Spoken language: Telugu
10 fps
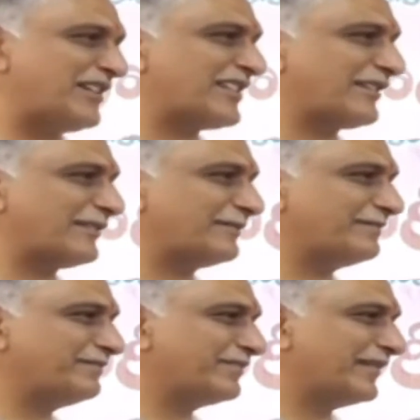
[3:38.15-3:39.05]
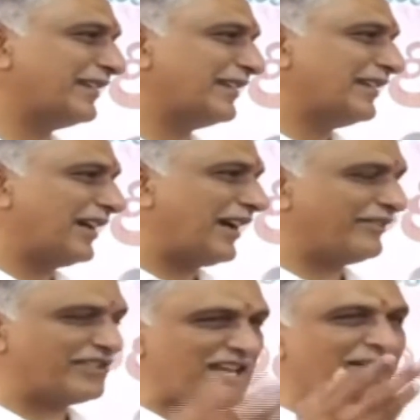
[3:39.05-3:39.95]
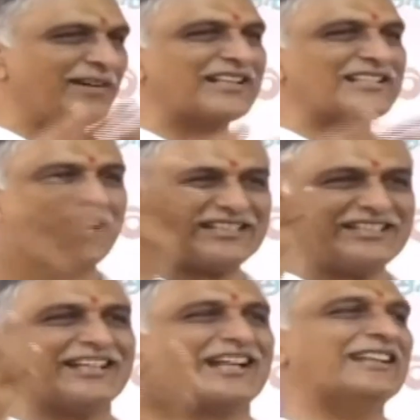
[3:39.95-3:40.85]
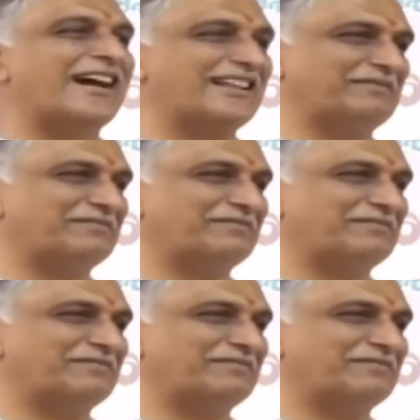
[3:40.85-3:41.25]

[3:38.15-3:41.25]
చేసిండ్రు అది విజయవాడ జాతీయ రహదారి